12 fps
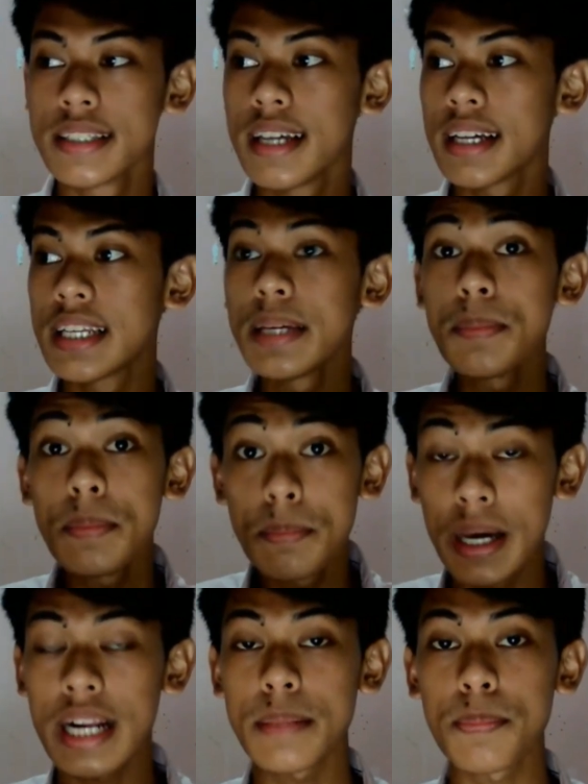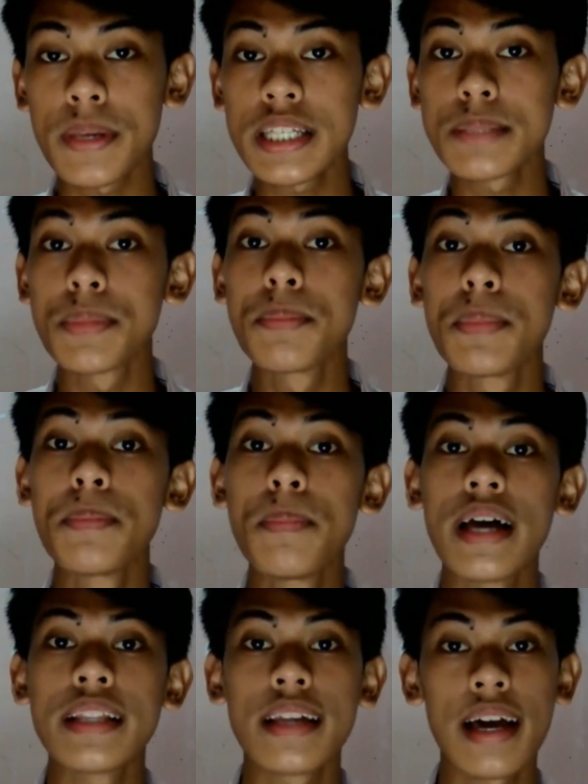Jadi marketplace
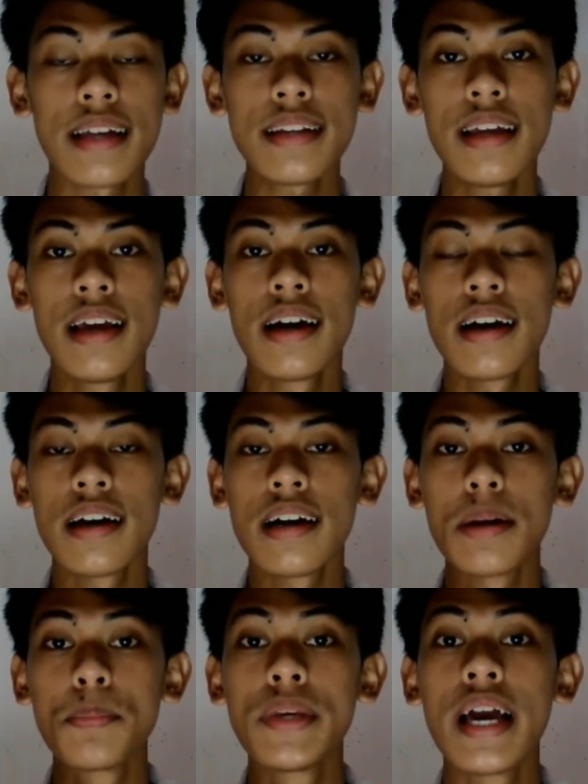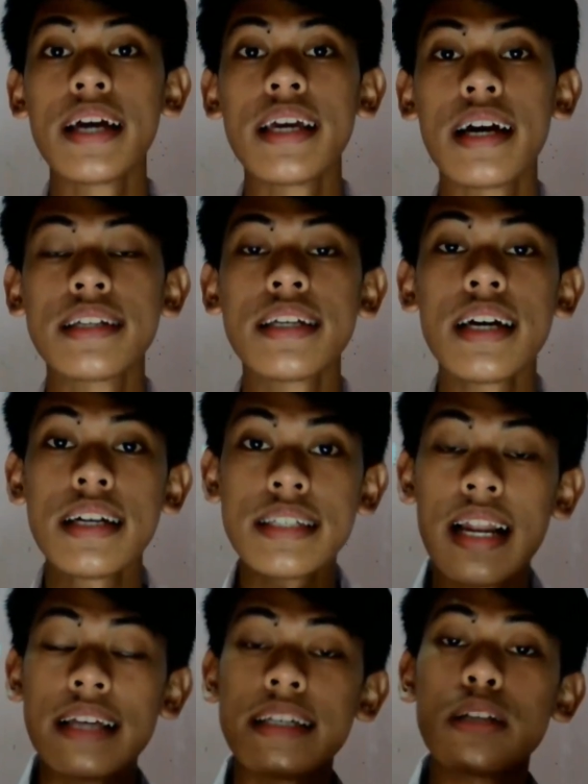membebankan uh, biayanya
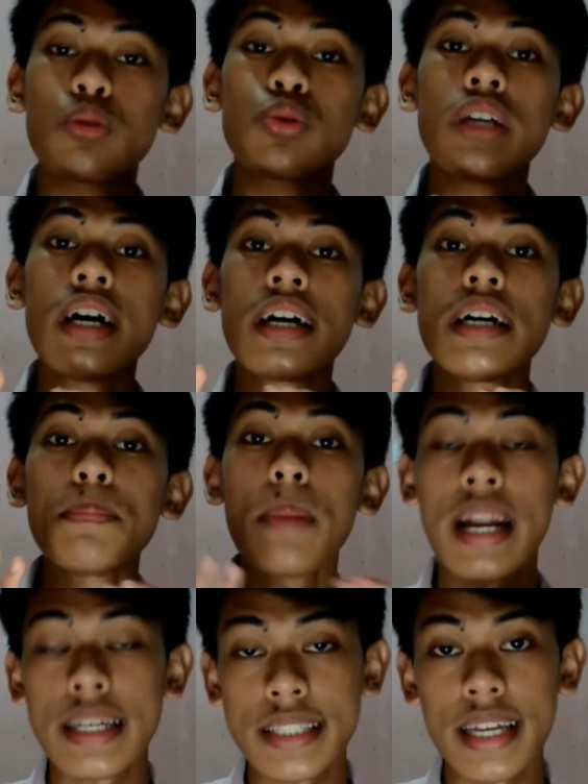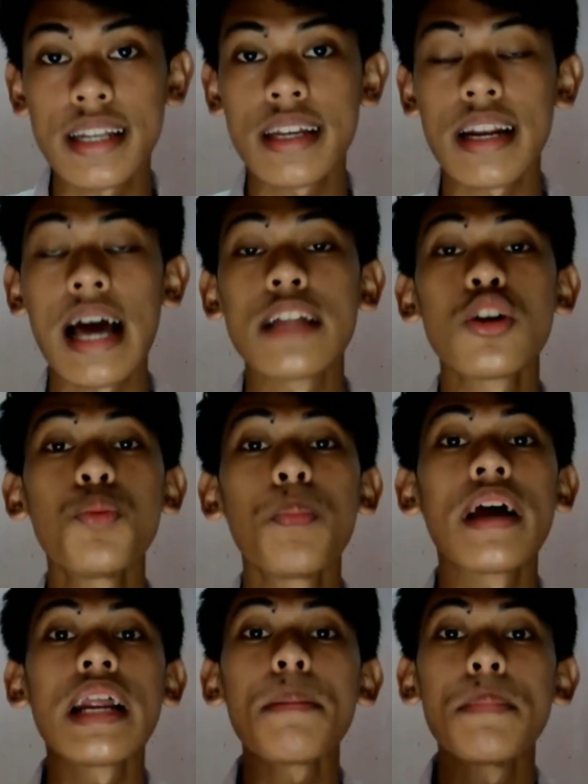salah satunya ke para seller atau
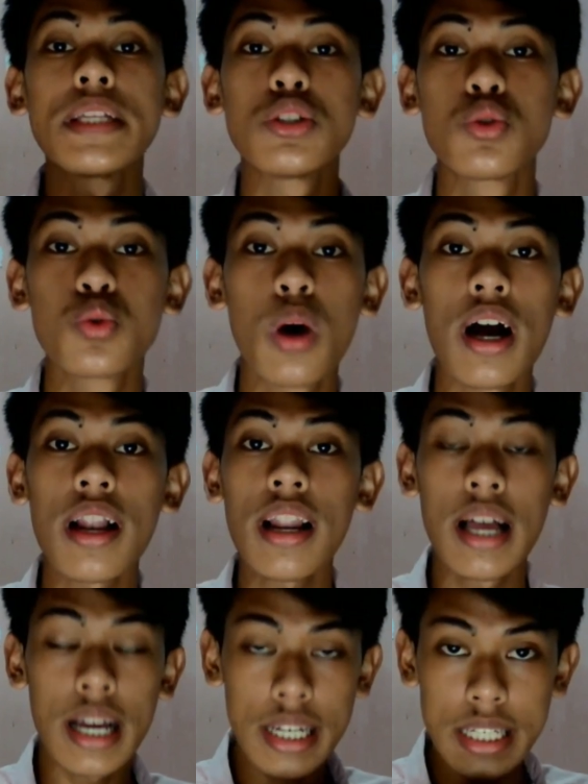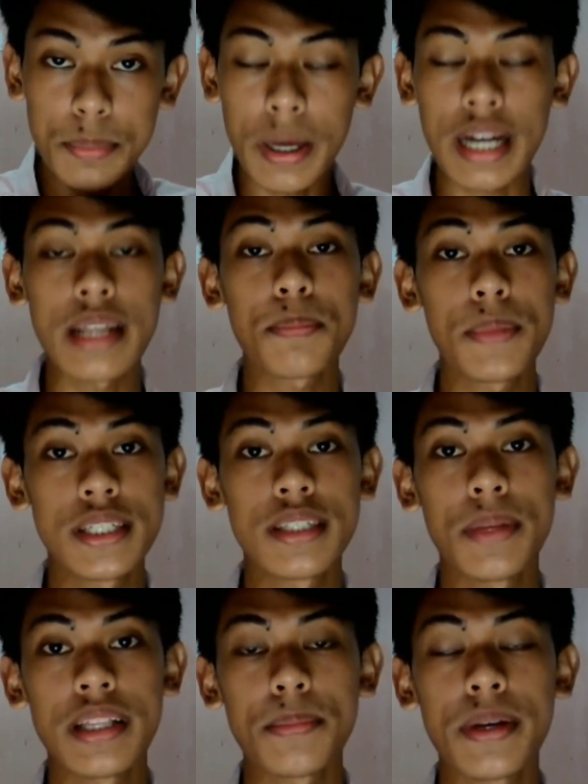para penjual di marketplace
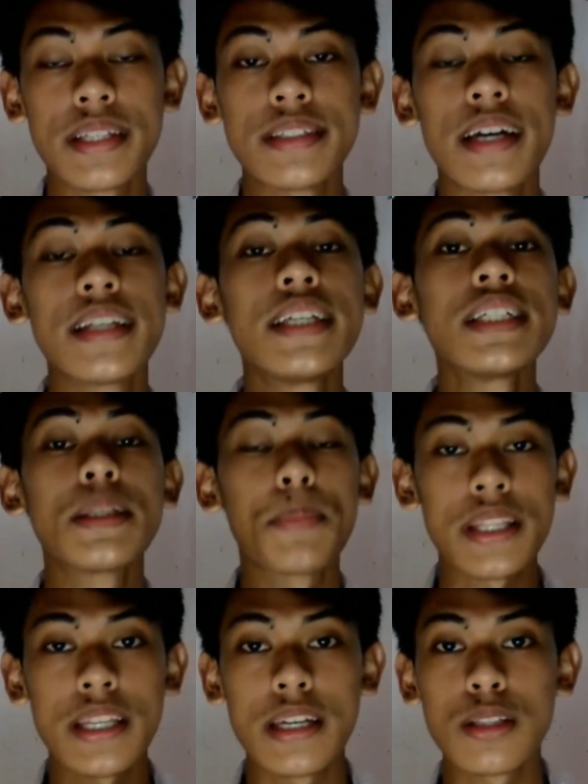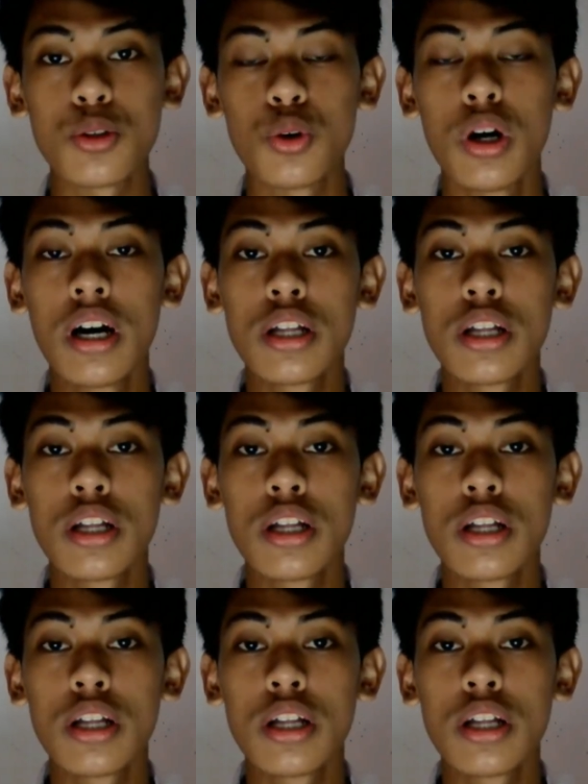teman-teman. Jadi seperti itu.